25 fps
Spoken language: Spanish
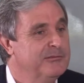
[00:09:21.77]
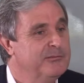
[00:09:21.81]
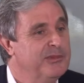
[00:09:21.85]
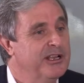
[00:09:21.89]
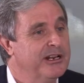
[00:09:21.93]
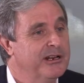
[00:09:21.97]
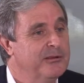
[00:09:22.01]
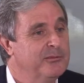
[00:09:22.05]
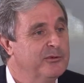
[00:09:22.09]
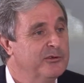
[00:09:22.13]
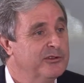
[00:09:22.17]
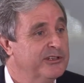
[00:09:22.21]

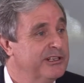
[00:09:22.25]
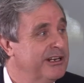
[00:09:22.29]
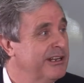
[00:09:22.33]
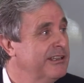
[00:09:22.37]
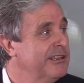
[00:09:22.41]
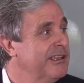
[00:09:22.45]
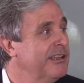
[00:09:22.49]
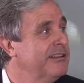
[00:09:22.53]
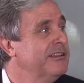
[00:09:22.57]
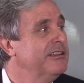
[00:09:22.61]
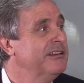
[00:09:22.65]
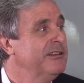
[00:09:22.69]
para poder
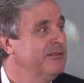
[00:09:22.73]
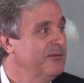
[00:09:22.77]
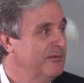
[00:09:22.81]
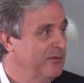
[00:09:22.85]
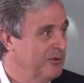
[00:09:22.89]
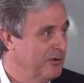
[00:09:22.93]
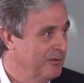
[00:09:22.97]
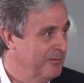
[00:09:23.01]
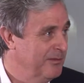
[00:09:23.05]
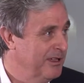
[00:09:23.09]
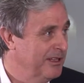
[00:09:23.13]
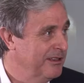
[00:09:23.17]
añadir
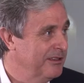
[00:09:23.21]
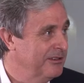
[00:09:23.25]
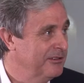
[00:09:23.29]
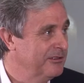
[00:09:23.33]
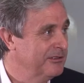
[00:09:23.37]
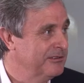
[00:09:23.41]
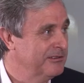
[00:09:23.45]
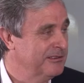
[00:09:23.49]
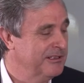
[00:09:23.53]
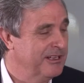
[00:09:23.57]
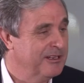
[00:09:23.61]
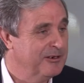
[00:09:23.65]

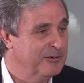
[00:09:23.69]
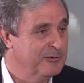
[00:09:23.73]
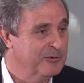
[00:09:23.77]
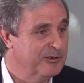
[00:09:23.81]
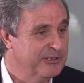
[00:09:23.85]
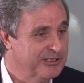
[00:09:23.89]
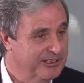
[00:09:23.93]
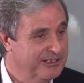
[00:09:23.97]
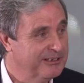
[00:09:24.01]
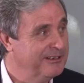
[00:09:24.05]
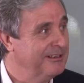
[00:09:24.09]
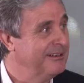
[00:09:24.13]
información a
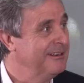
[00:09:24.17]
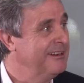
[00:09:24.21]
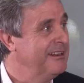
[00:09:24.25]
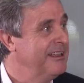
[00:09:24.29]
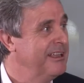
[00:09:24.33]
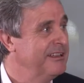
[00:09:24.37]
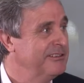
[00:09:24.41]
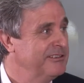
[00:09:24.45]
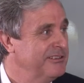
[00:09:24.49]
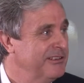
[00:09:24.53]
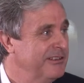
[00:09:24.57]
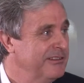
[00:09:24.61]
lo que el
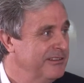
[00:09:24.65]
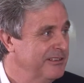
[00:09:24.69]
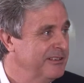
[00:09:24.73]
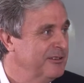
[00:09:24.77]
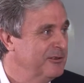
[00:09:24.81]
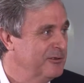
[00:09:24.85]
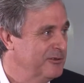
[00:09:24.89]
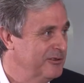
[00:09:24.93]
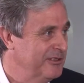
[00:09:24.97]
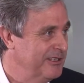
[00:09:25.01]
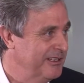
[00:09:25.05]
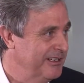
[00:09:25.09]
LHC
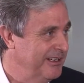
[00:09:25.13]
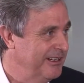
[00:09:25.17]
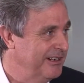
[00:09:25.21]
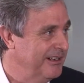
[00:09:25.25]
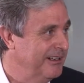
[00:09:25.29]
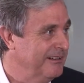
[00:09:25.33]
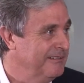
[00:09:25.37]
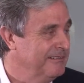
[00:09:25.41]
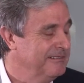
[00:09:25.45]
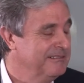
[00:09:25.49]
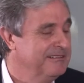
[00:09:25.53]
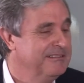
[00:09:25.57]
nos
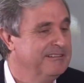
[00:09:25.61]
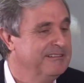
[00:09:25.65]
dejará.